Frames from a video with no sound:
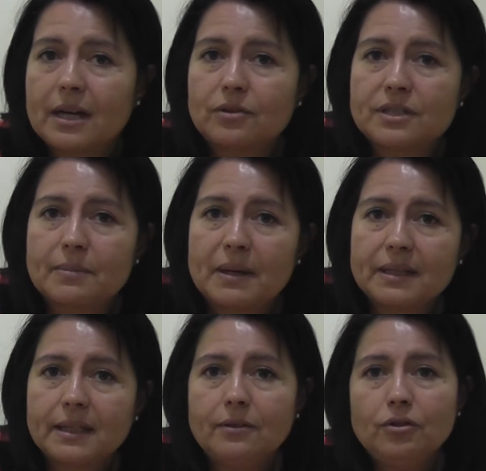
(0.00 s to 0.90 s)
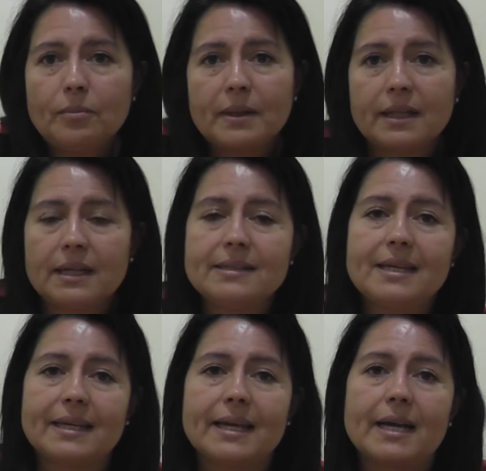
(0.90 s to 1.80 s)
la contraparte, no
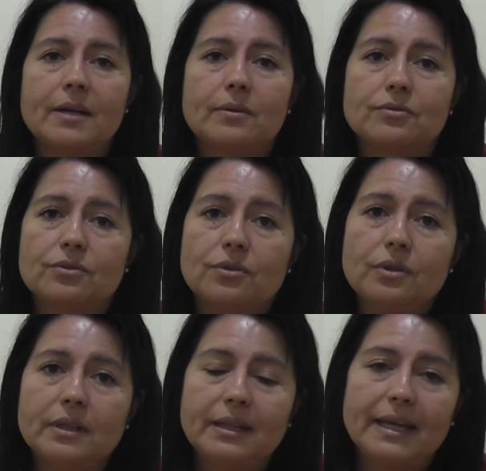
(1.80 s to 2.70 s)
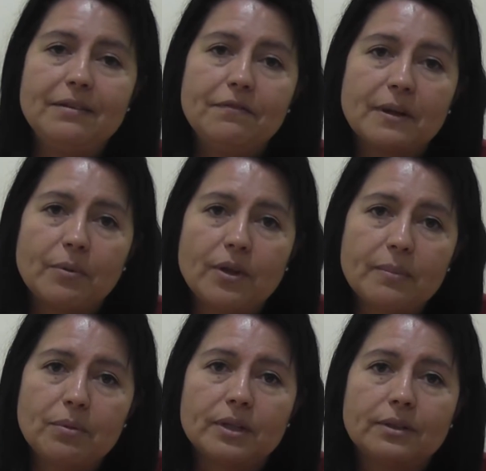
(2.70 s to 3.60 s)
pertenece y queda en una situación de
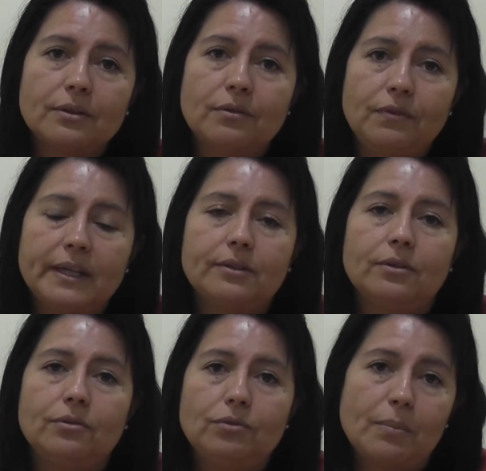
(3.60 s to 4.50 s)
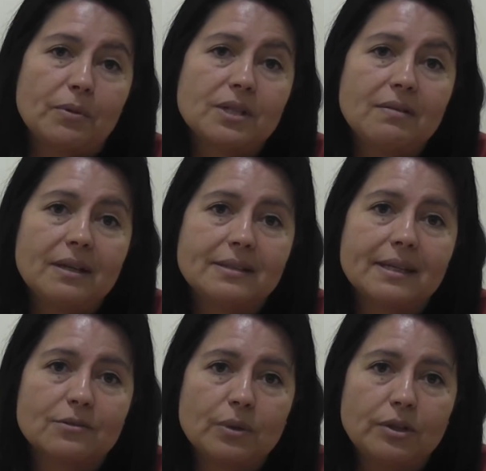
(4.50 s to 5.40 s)
infrapoder, por lo tanto el conflicto no es posible
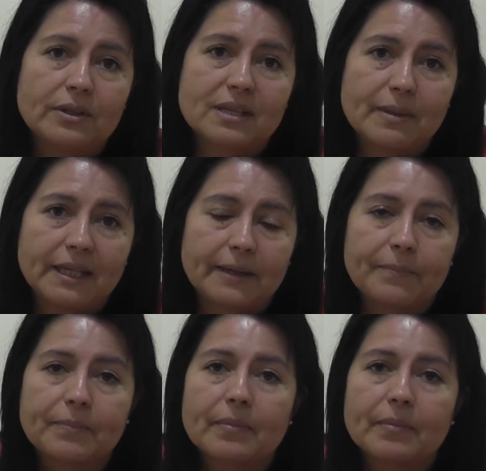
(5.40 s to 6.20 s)
ser resuelto de esa manera.